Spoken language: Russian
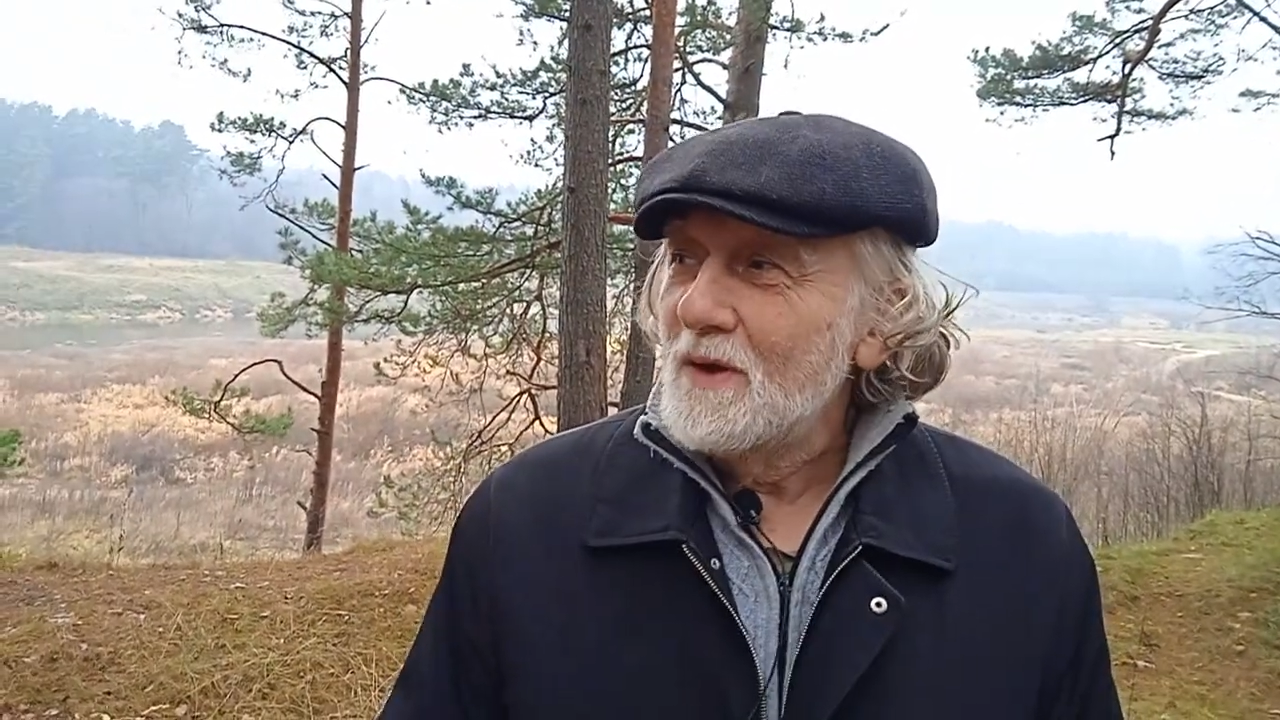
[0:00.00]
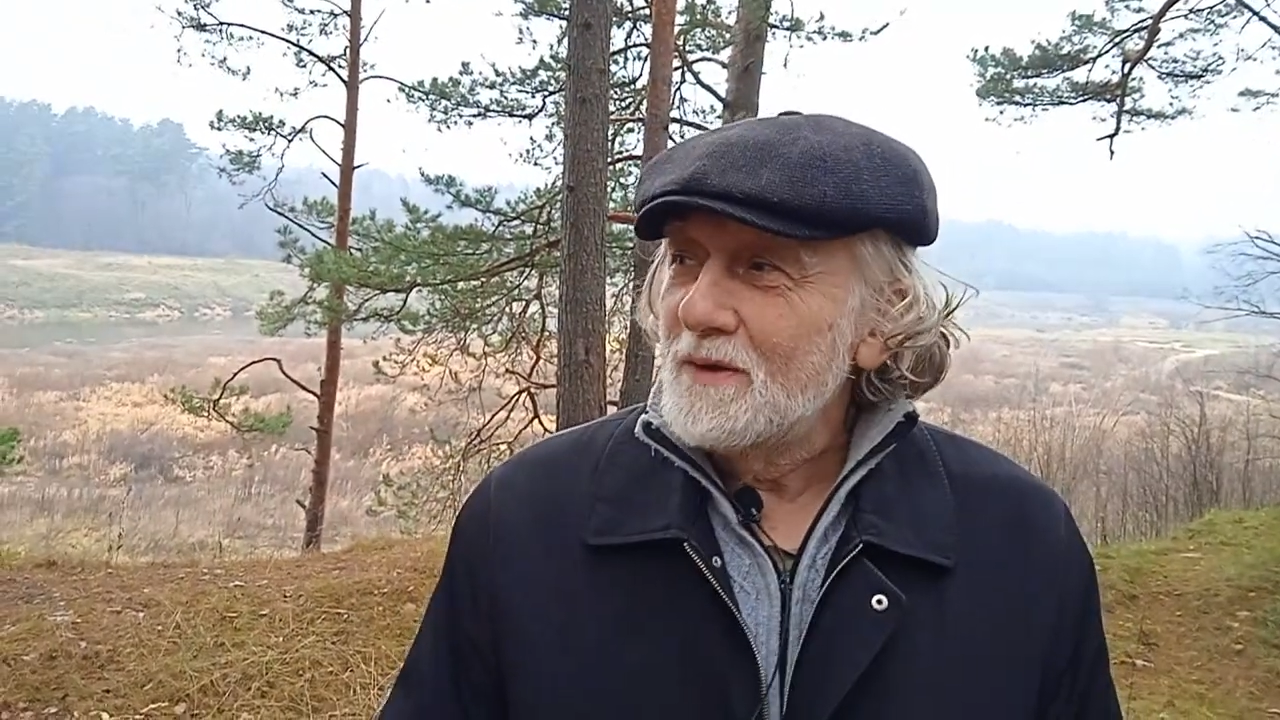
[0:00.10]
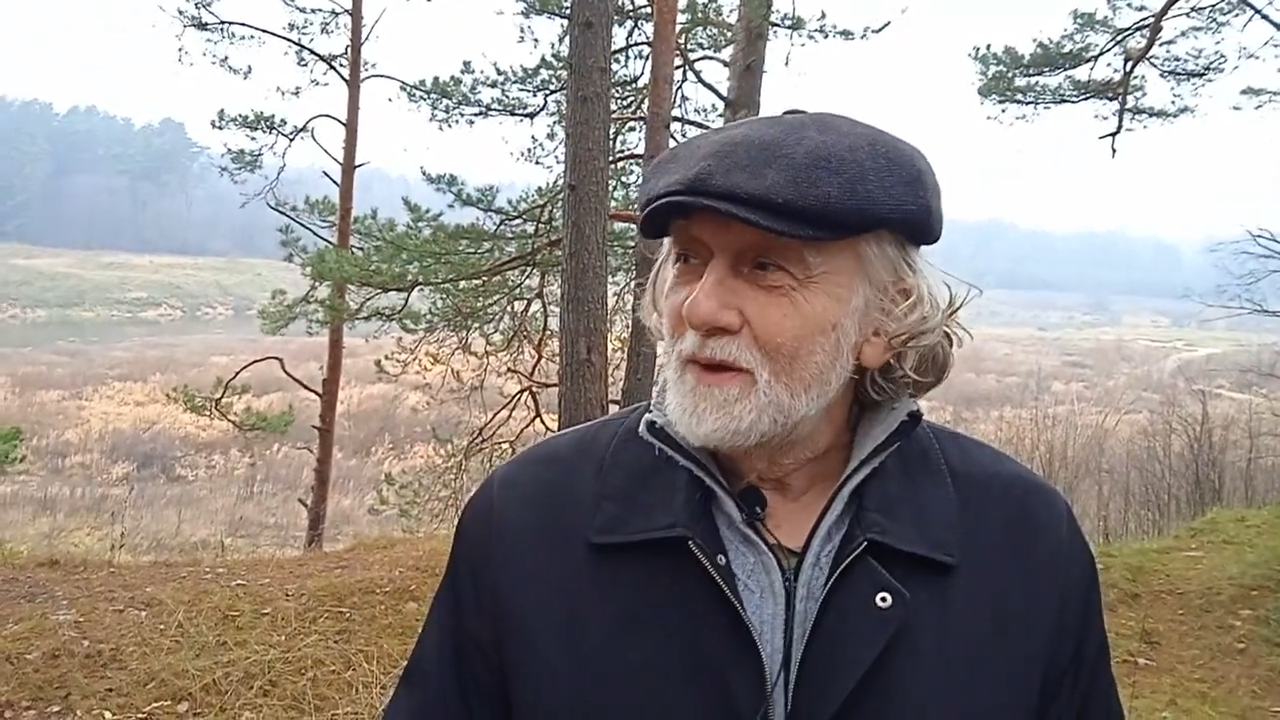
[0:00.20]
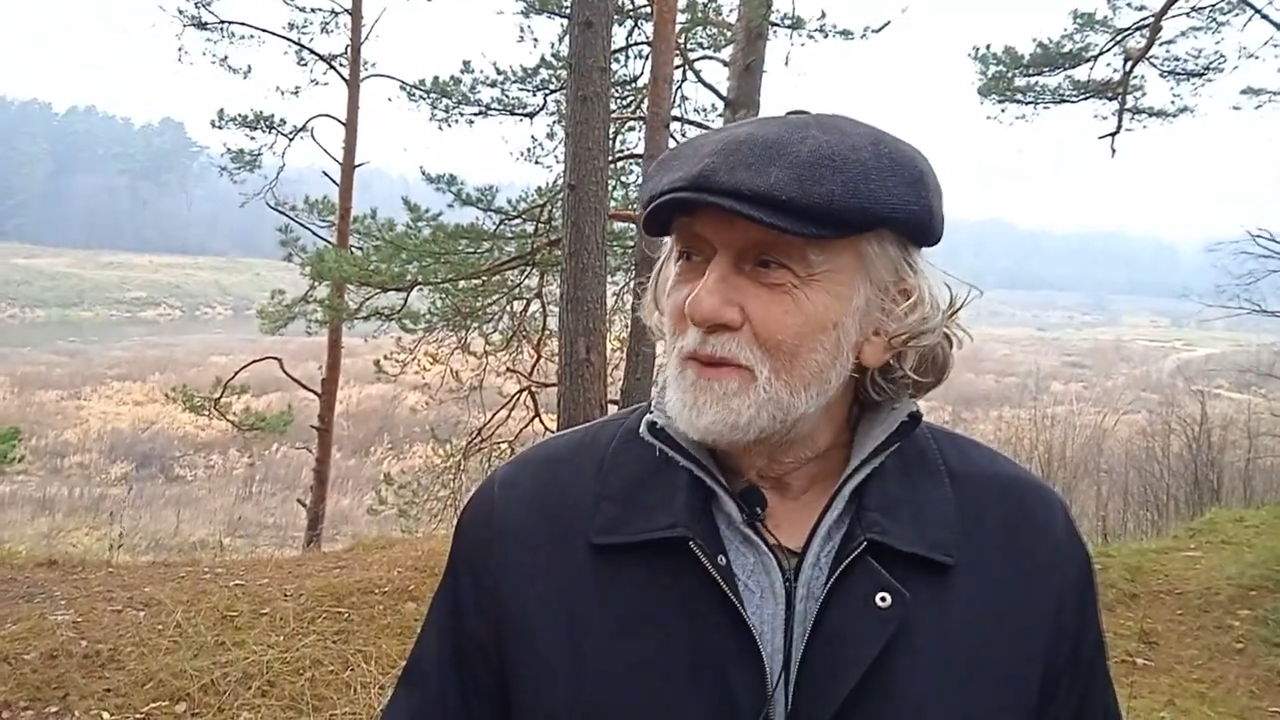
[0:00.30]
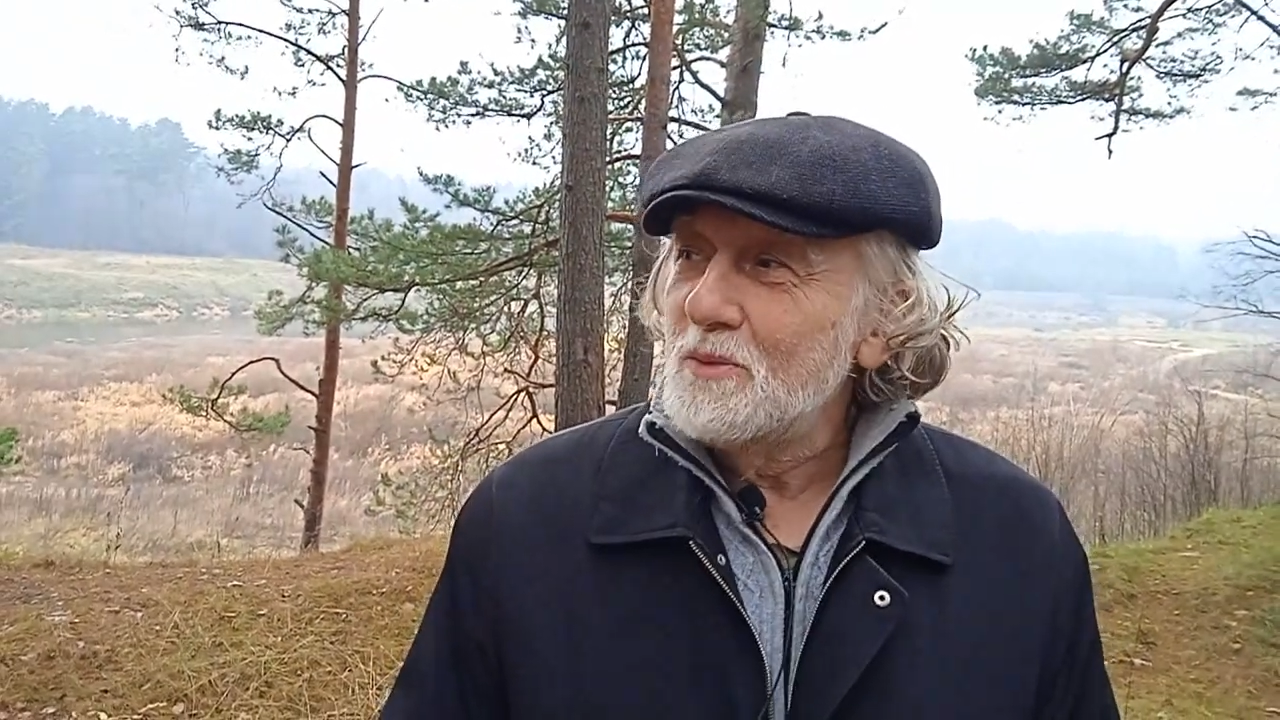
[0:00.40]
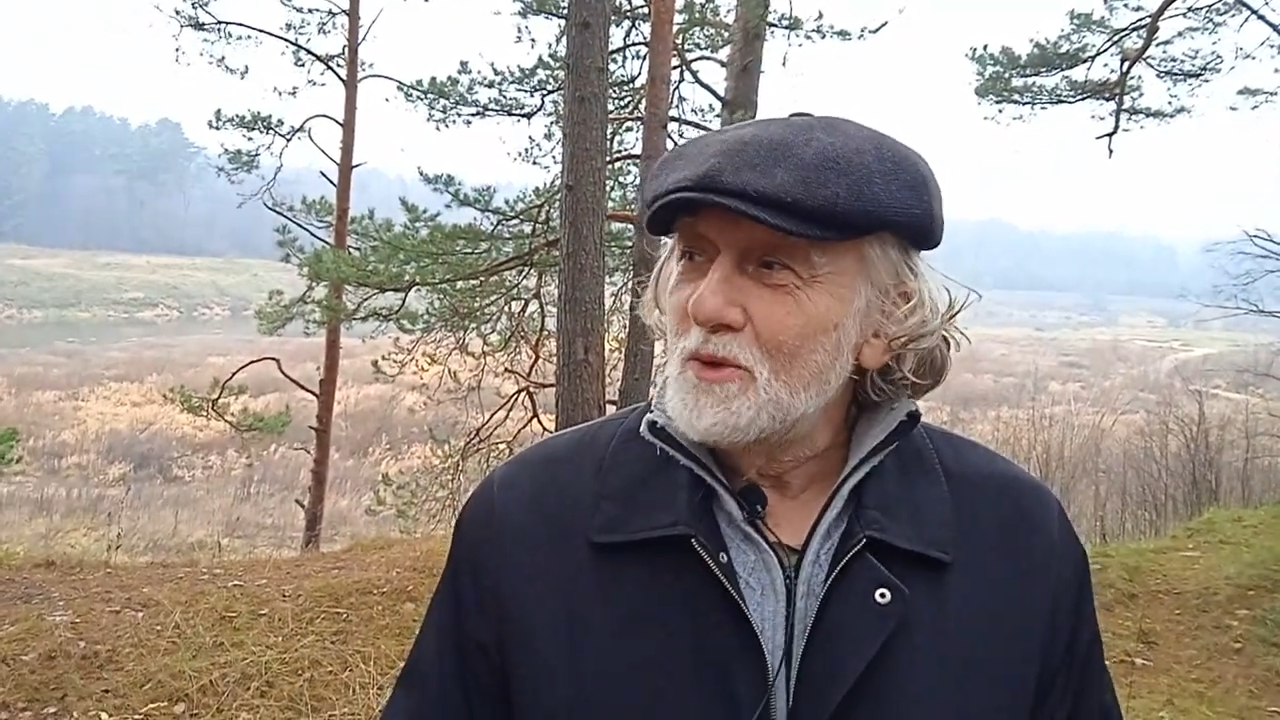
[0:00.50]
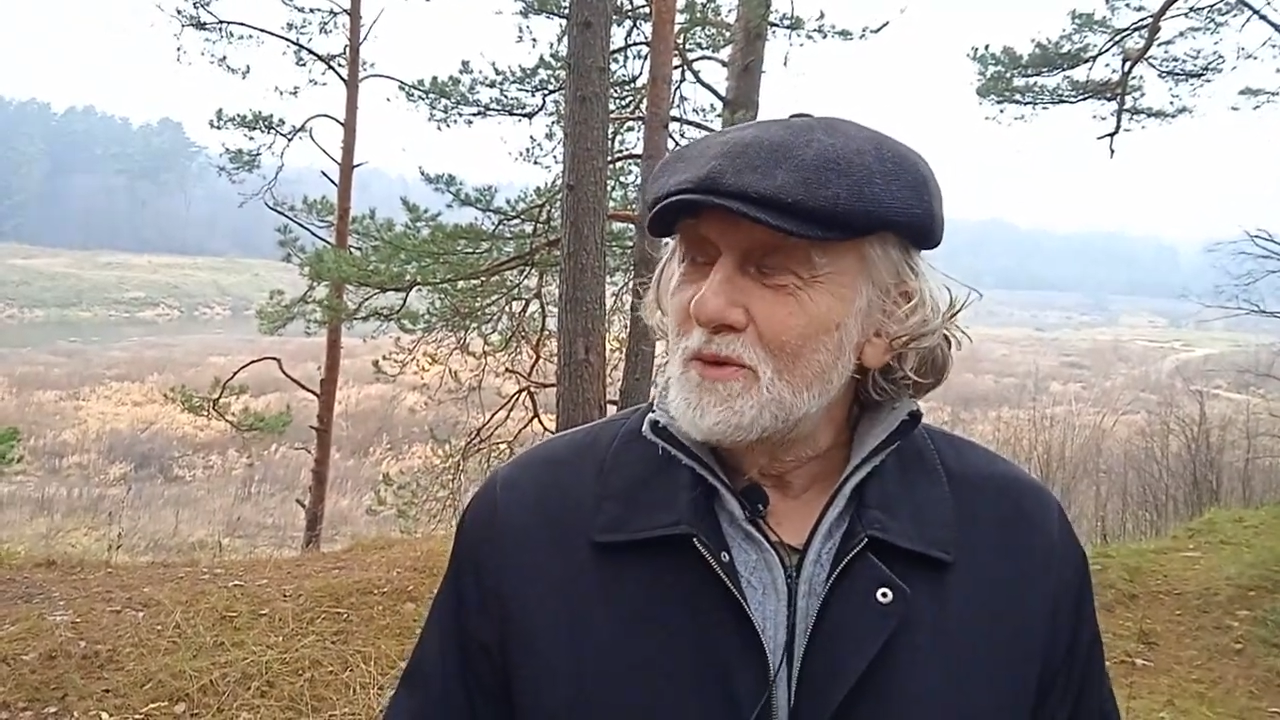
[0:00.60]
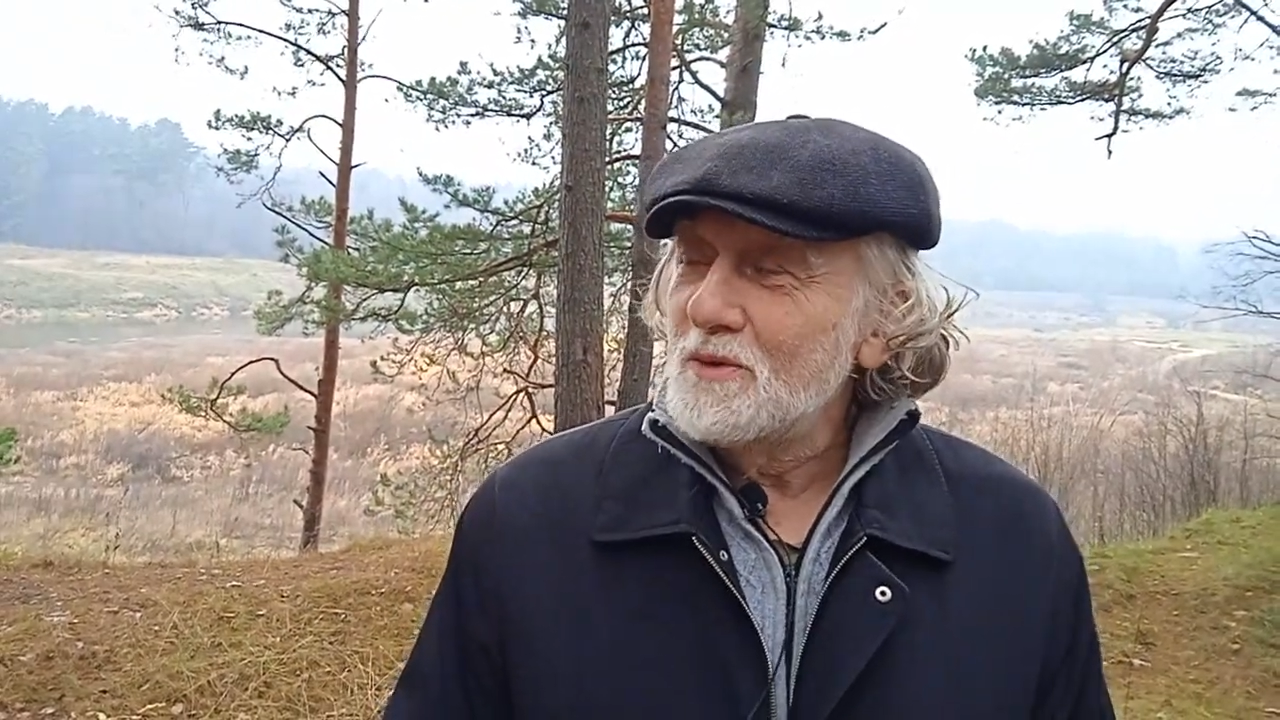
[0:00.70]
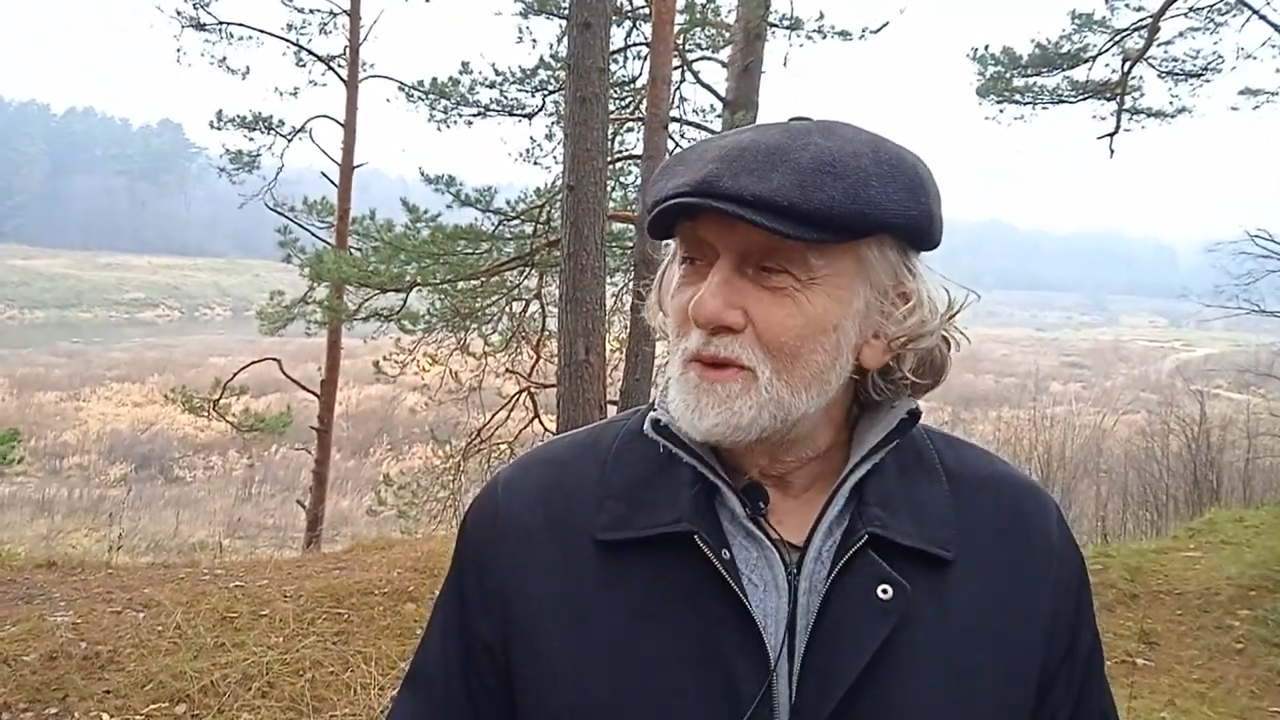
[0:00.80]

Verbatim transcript: надо будет